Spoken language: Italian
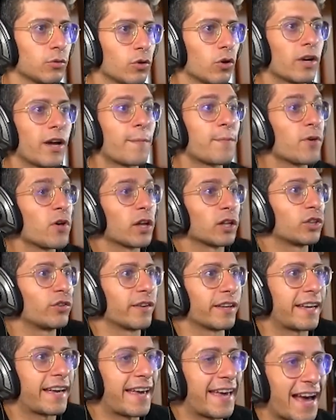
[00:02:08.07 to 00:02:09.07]
Non capivo da
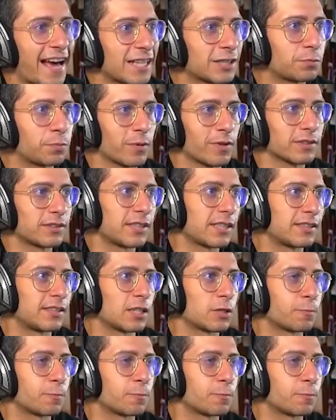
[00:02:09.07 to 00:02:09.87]
dove caspita mi stesse